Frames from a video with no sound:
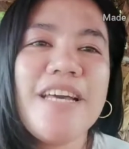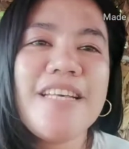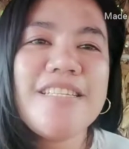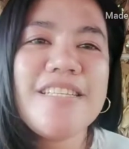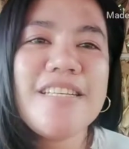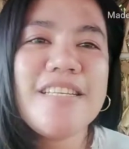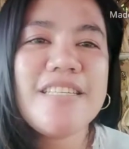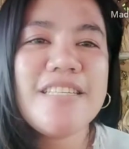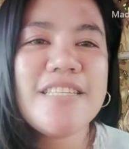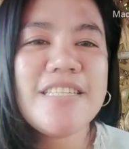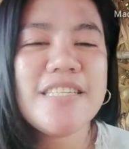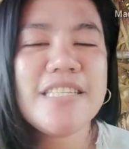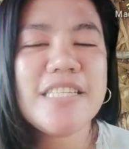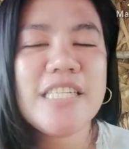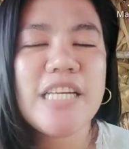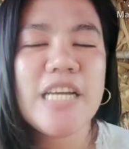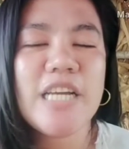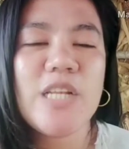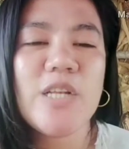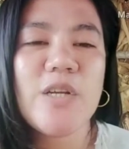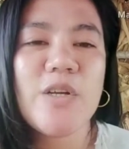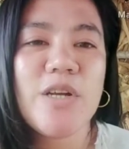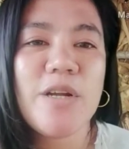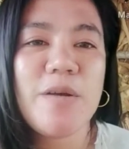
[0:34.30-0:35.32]
this is
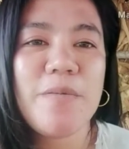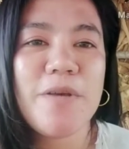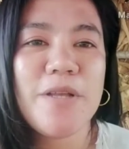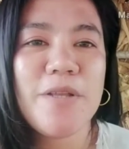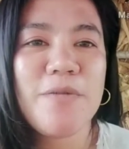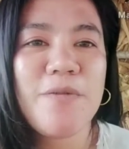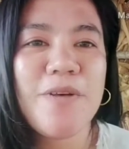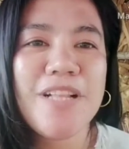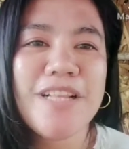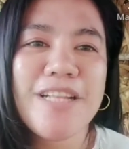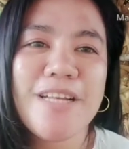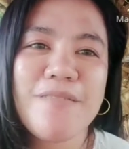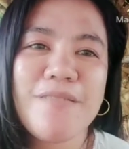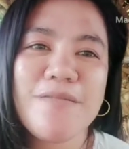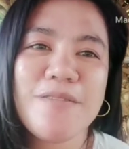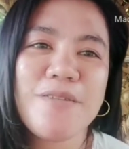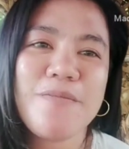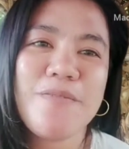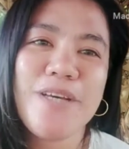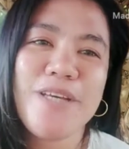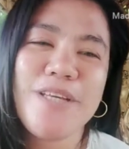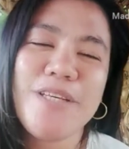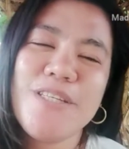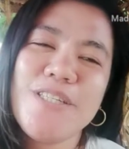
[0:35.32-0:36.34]
J. Loram and welcome to
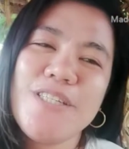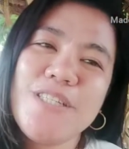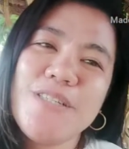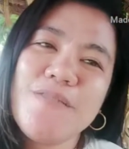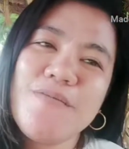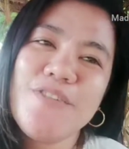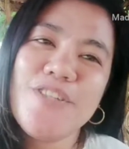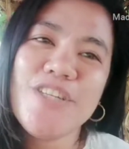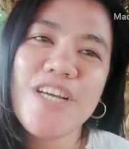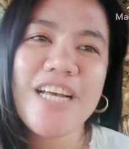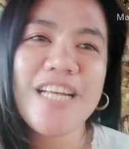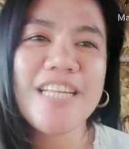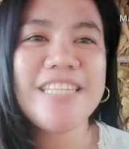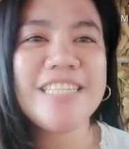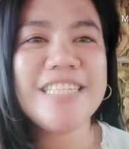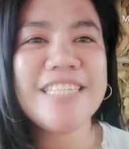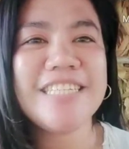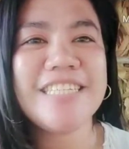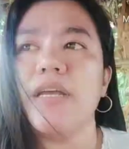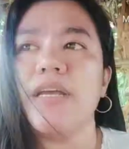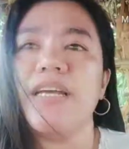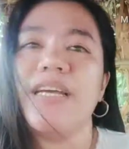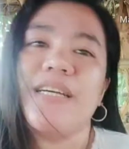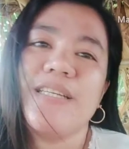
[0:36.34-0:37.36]
my YouTube
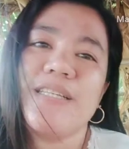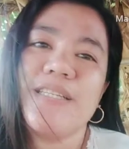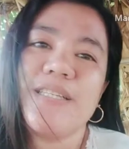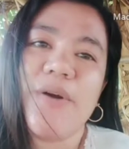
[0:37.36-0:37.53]
channel.